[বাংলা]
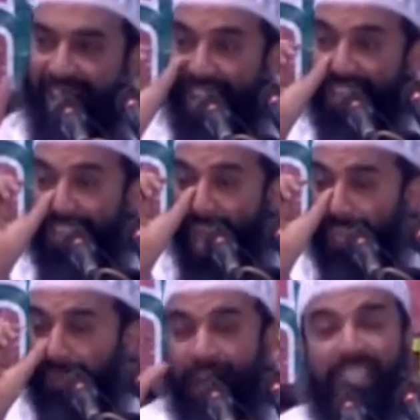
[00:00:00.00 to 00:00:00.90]
এই
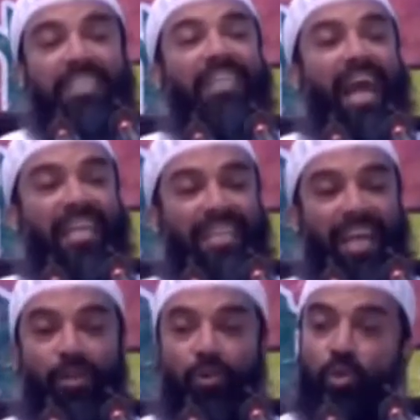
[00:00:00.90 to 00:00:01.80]
থার্টি ফার্স্ট
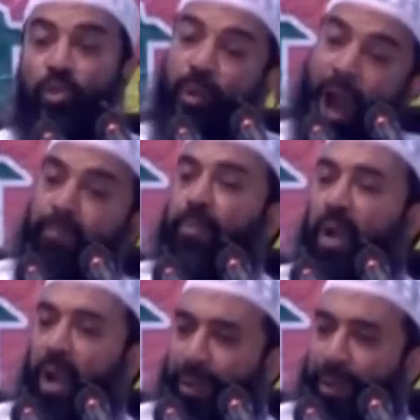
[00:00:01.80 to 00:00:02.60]
নাইটের উদ্ভব করা